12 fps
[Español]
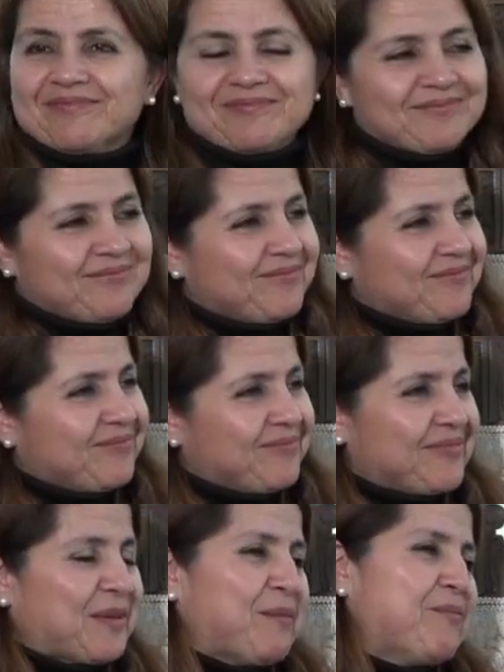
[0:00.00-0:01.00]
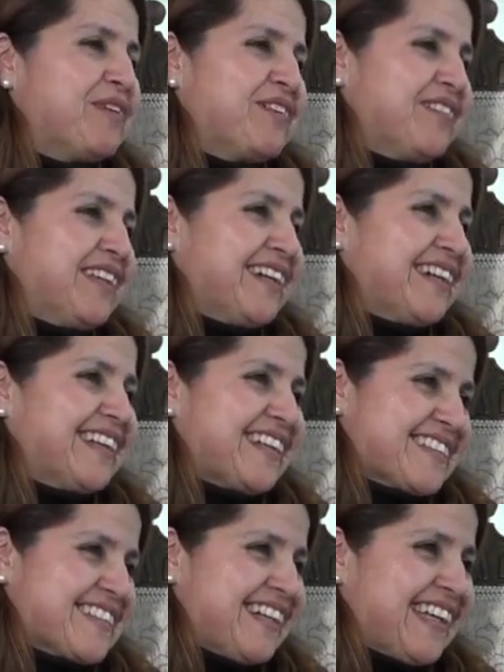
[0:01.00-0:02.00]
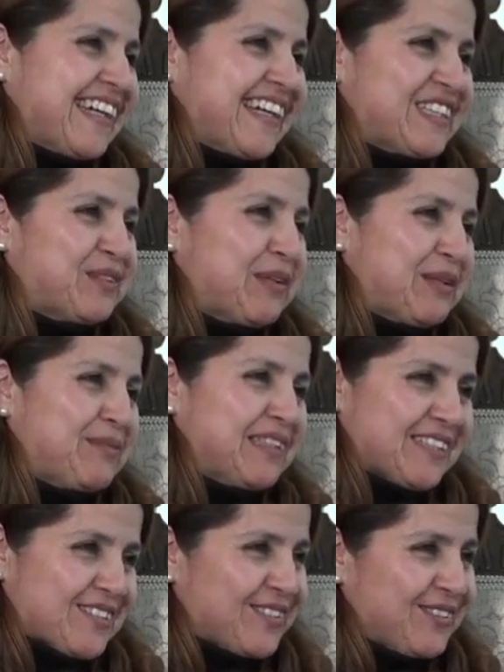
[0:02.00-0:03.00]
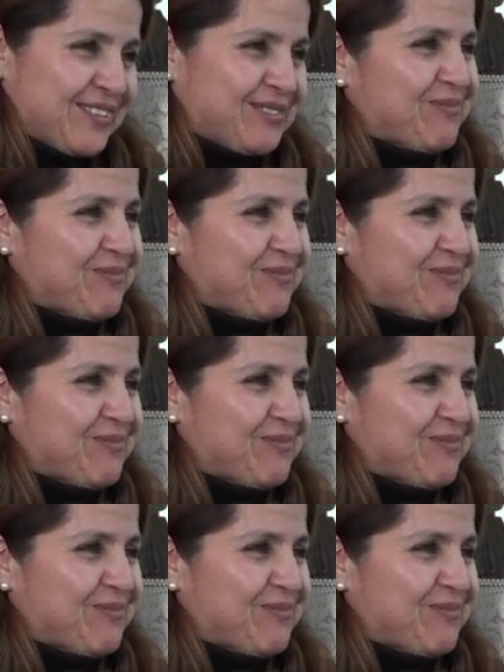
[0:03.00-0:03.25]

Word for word: ¿Cómo estáis, Paolita? Muy bien, gracias Alejandra por la invitación.